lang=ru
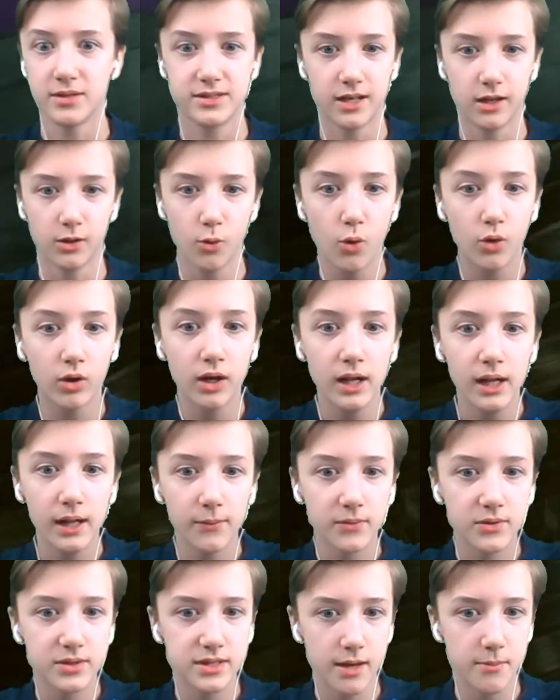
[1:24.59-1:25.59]
диалог,
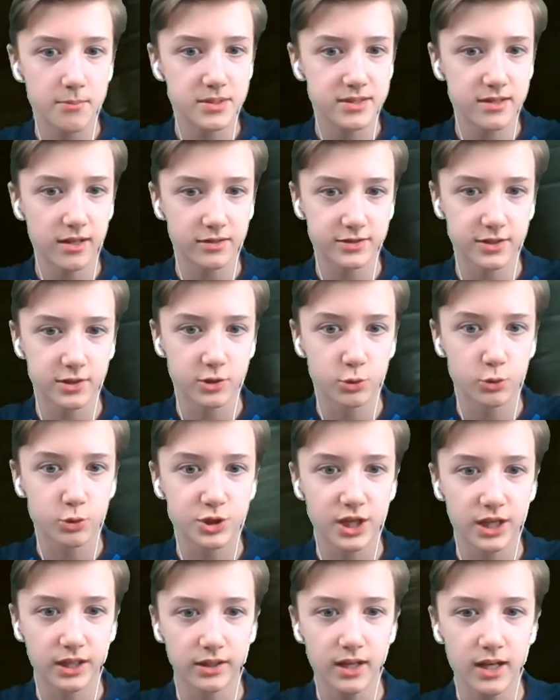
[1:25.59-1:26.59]
где объяснялся
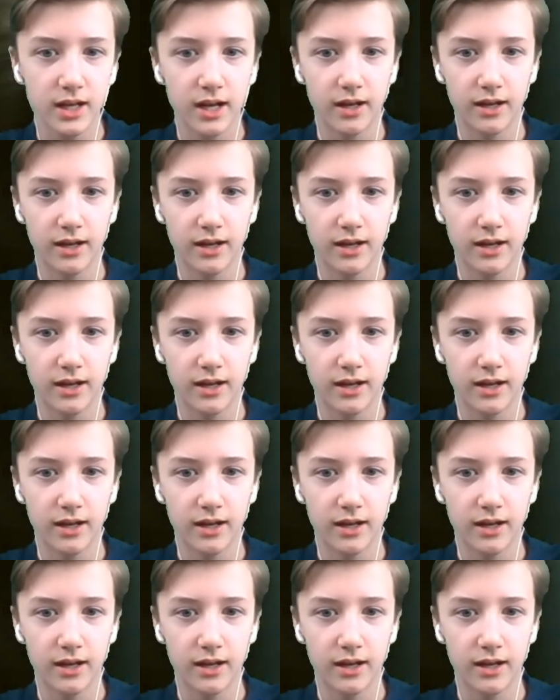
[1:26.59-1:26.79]
сюжет.